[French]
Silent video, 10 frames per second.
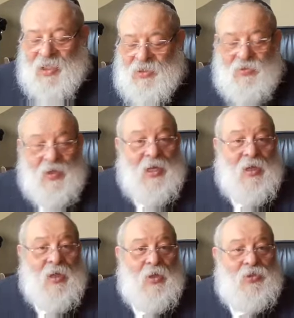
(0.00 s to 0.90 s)

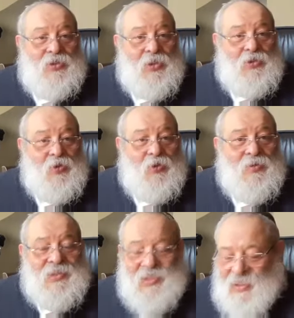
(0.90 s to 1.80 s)
naturel sans
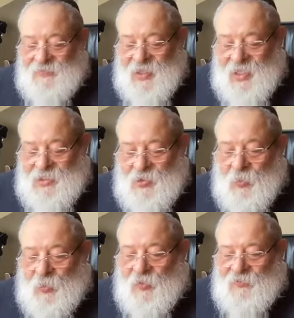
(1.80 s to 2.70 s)
aucune
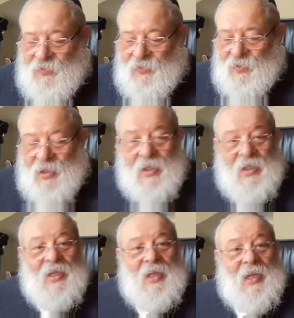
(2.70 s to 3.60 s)
signification profonde.
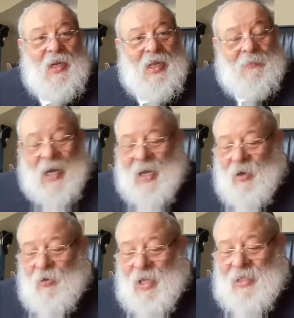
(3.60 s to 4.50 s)
Agmara
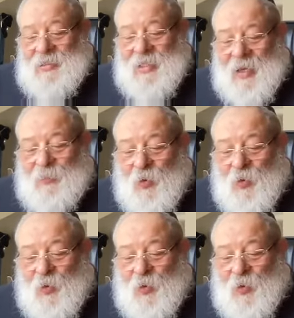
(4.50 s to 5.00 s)
relate à